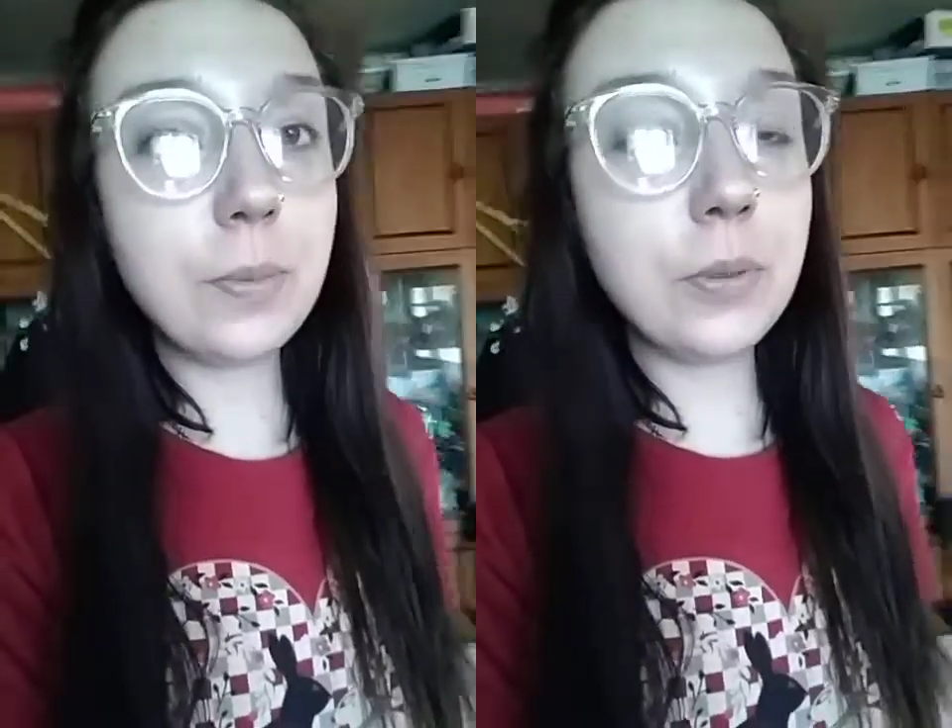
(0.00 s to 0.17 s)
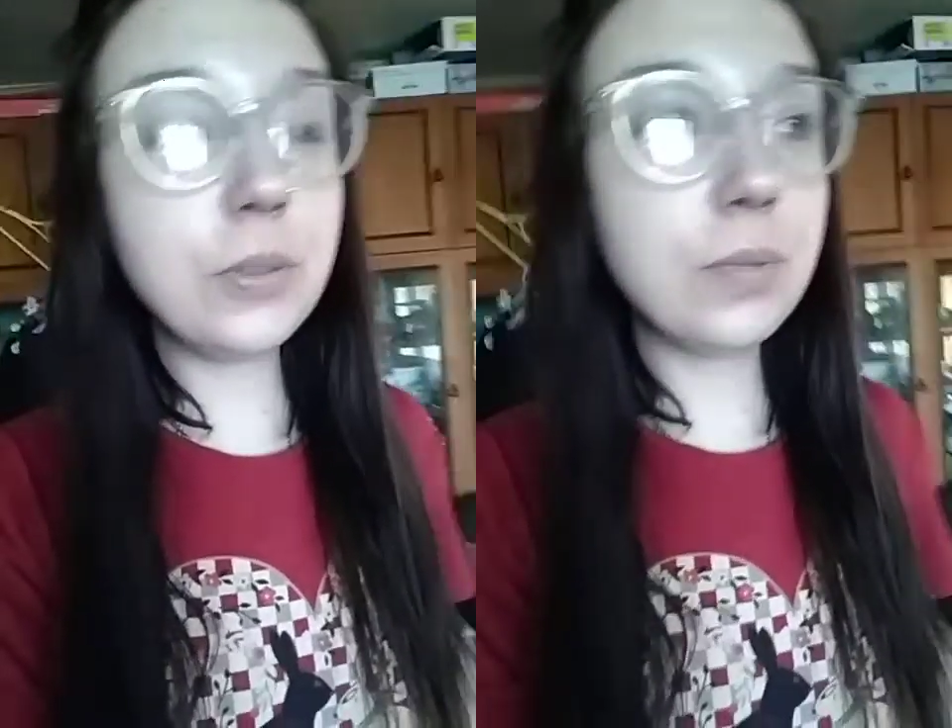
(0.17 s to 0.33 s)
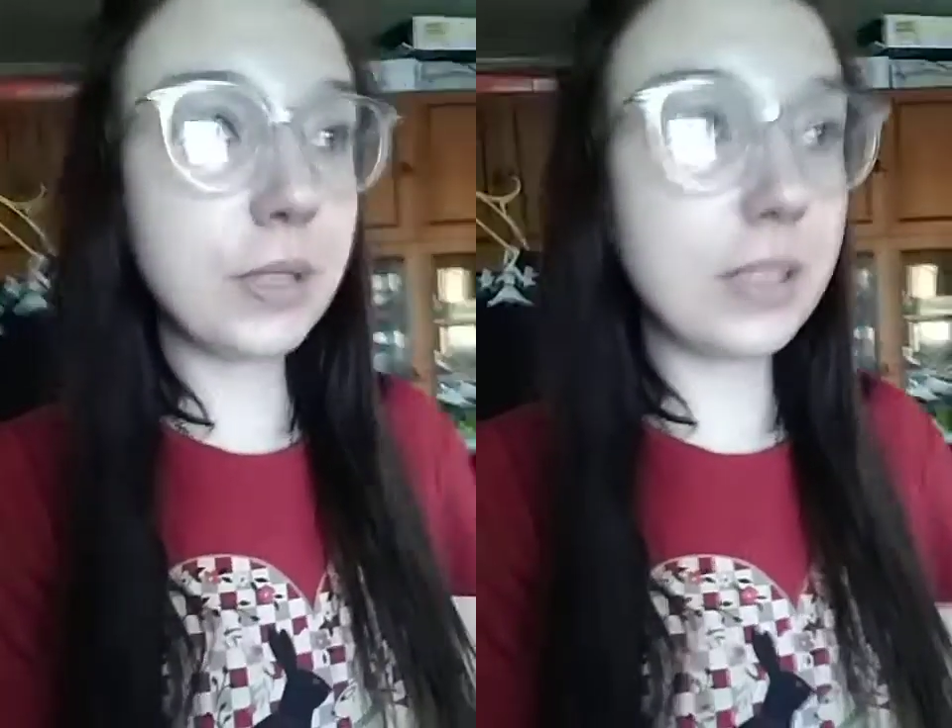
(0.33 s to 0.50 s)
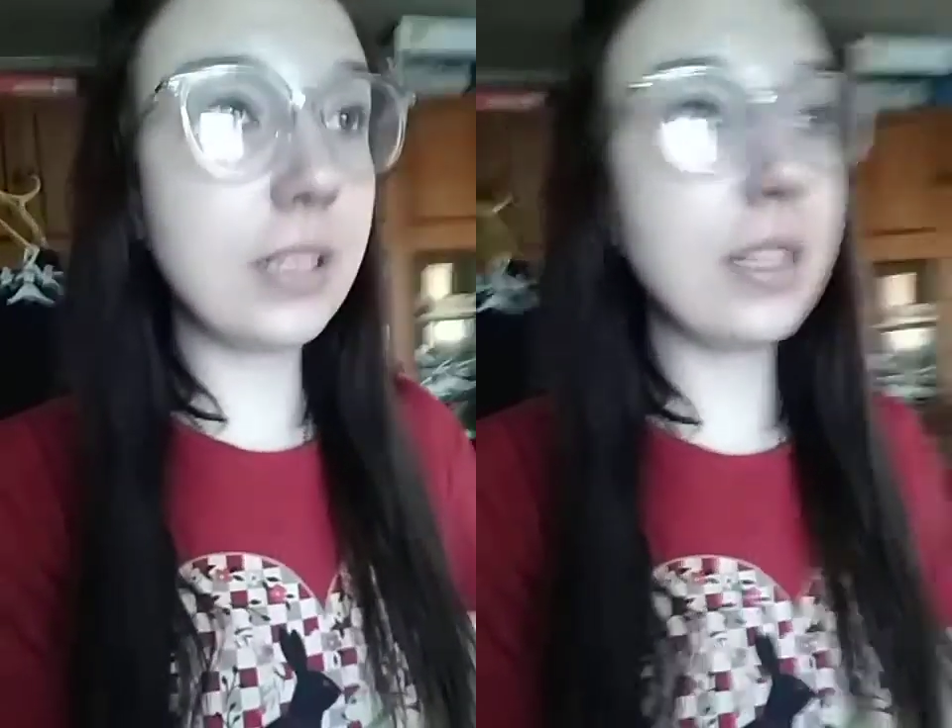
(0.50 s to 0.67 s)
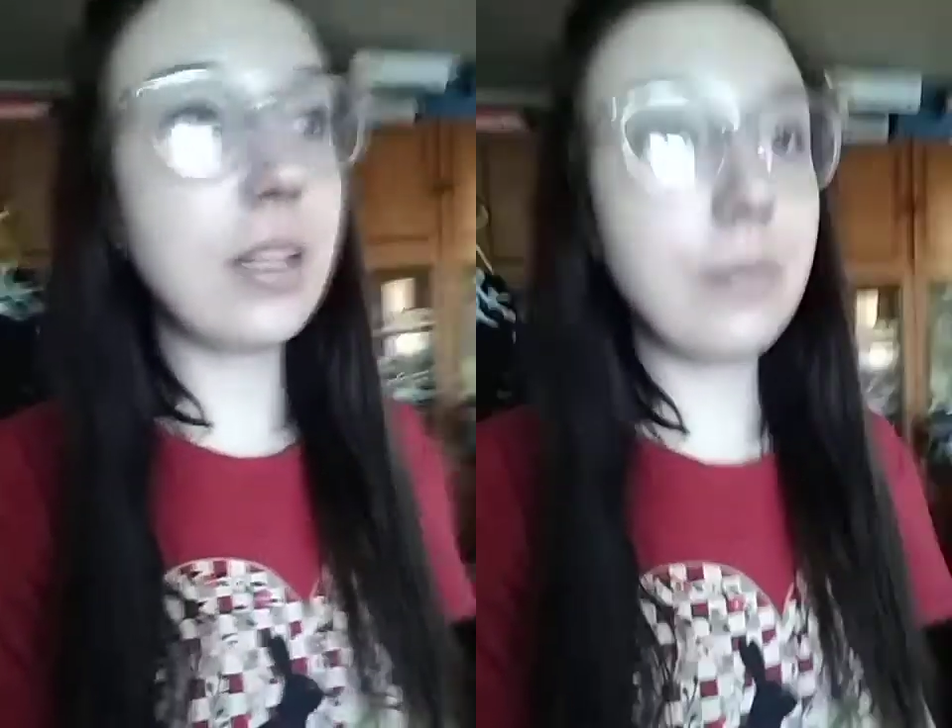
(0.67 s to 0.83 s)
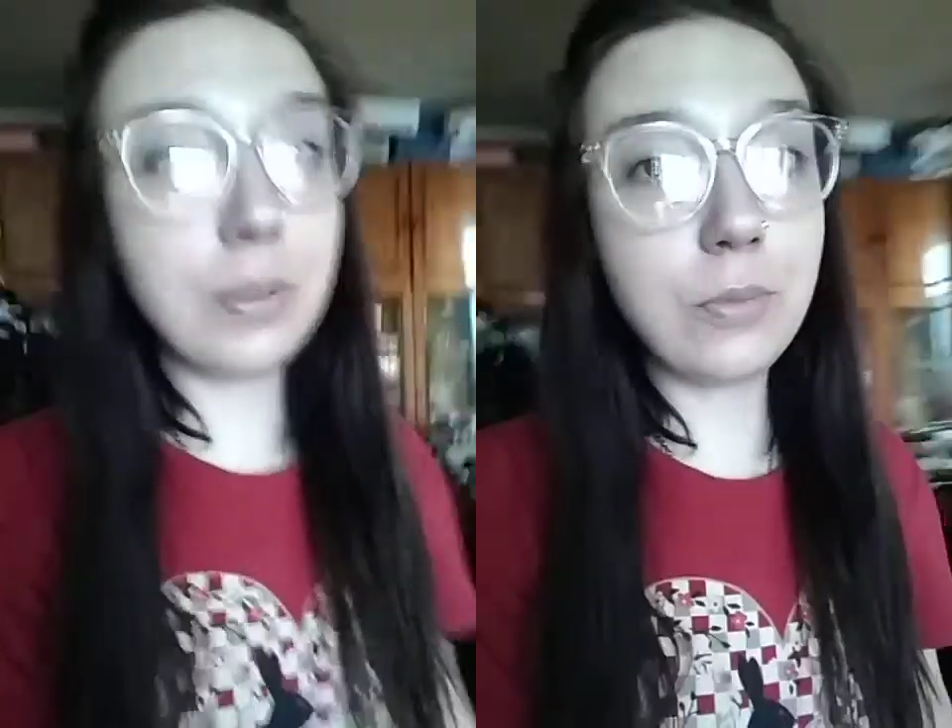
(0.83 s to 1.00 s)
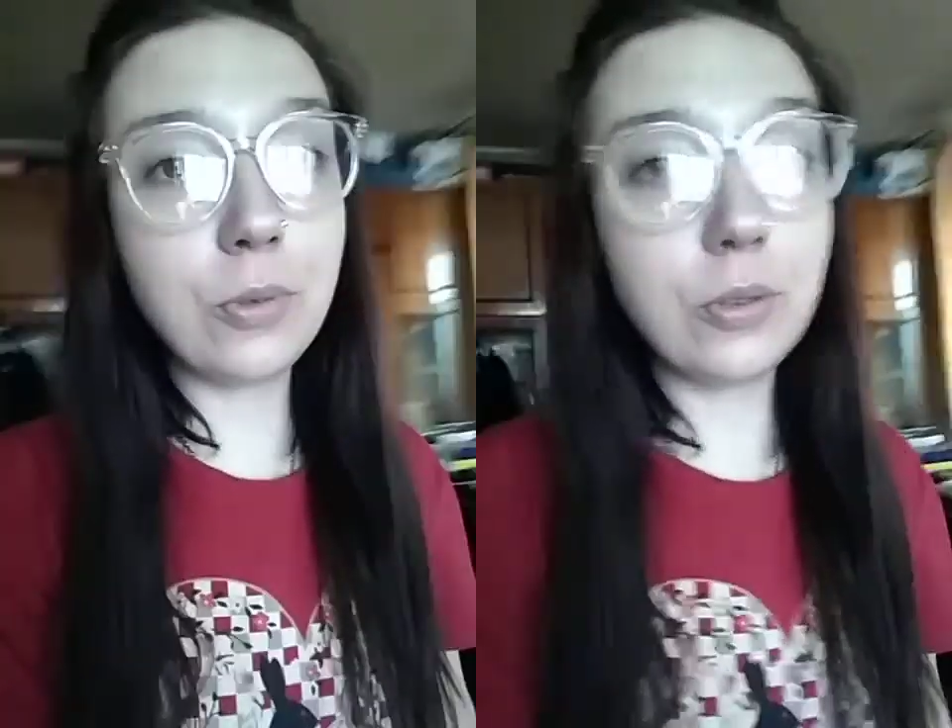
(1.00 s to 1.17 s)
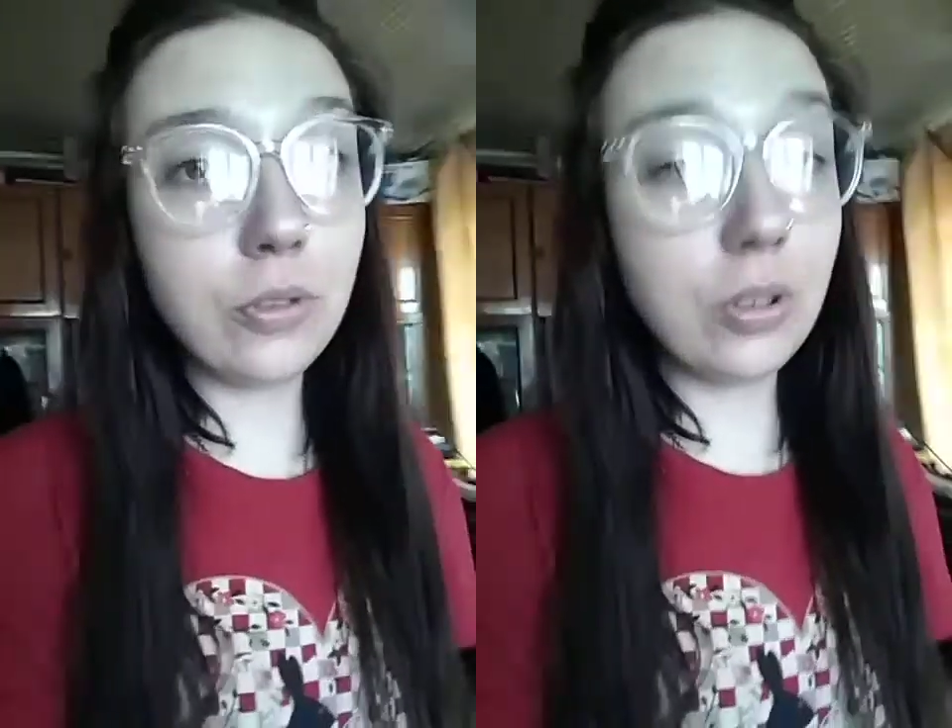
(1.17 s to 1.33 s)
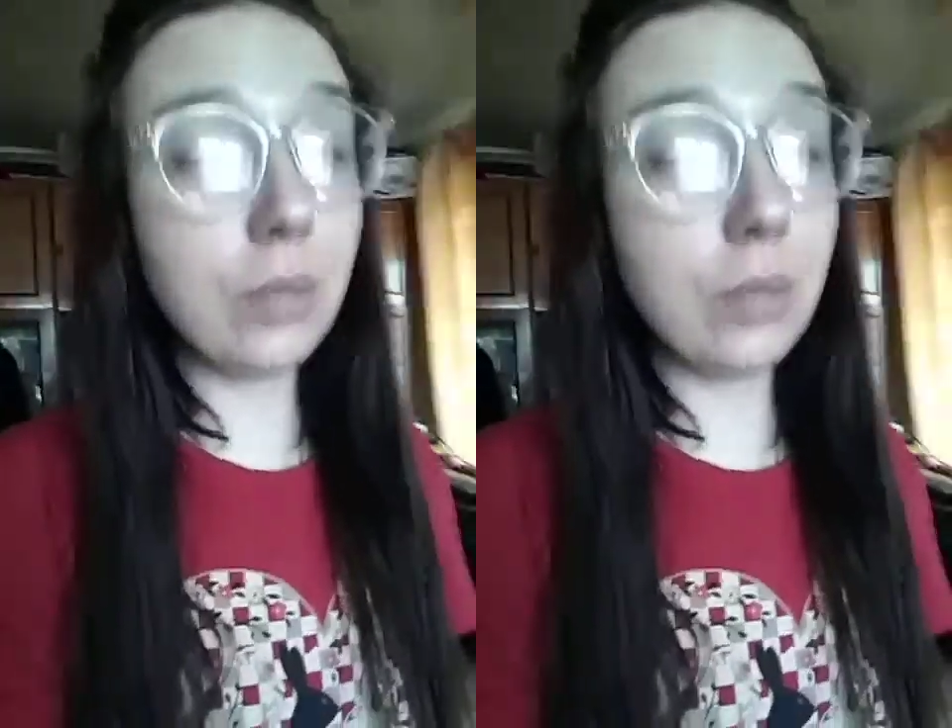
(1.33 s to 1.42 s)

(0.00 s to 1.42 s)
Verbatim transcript: Плюс мы сделаем ремонт,